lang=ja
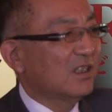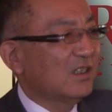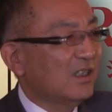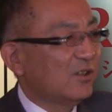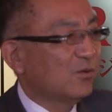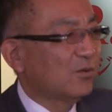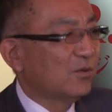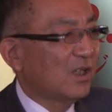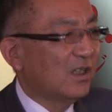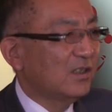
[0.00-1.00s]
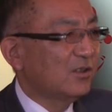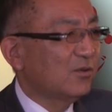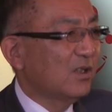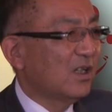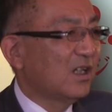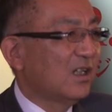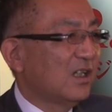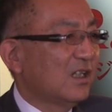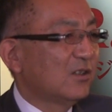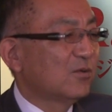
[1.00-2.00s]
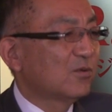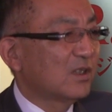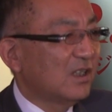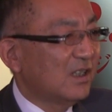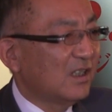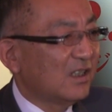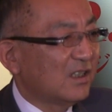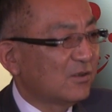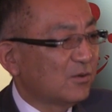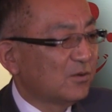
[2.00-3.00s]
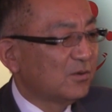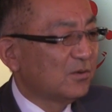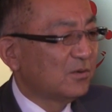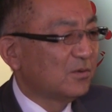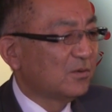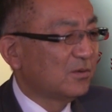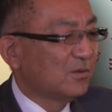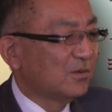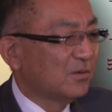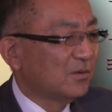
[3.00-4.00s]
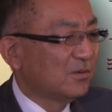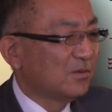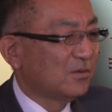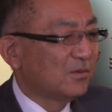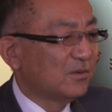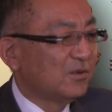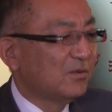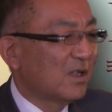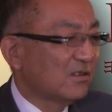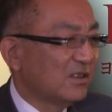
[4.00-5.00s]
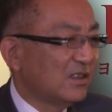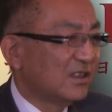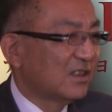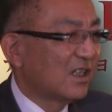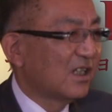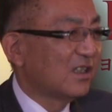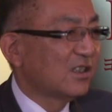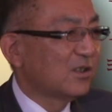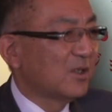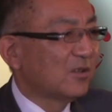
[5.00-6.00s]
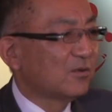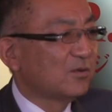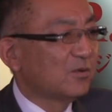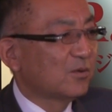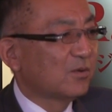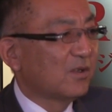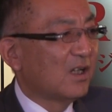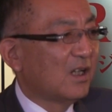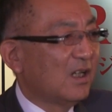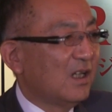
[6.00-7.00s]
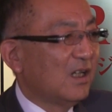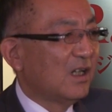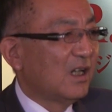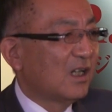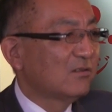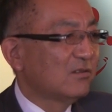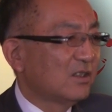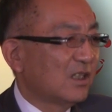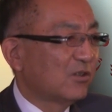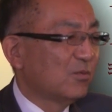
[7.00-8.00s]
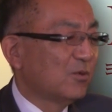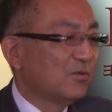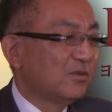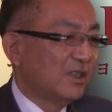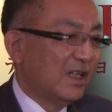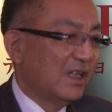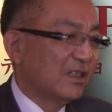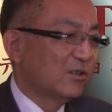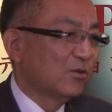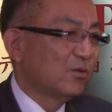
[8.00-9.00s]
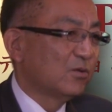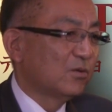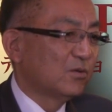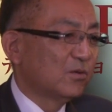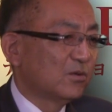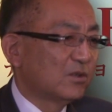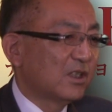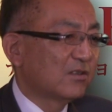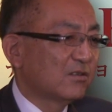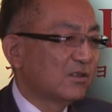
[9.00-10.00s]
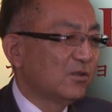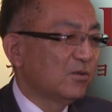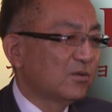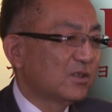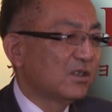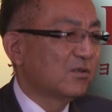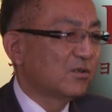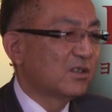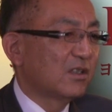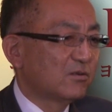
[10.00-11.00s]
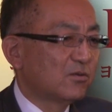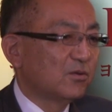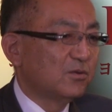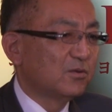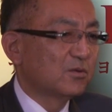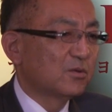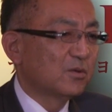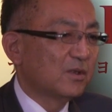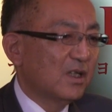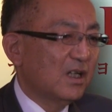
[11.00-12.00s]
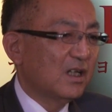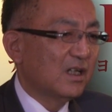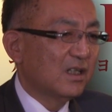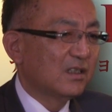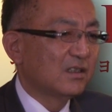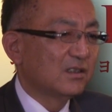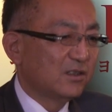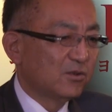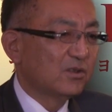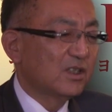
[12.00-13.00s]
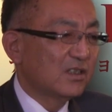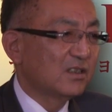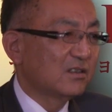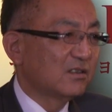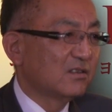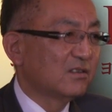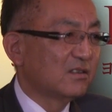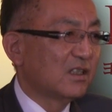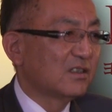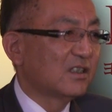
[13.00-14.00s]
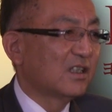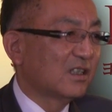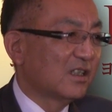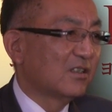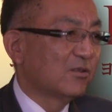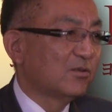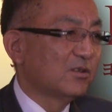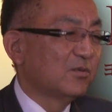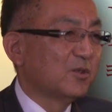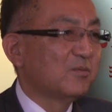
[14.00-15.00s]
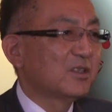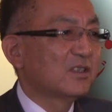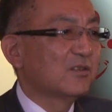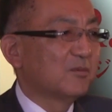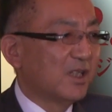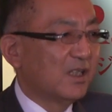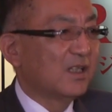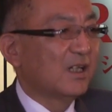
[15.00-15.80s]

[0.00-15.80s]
ないと、やはり人はどこかでそういう誘惑に駆られてしまうということがあるんだと思うんで、そのチェック機能をきちっとしていくということが非常に大切なんじゃないかなと思いますけどもね。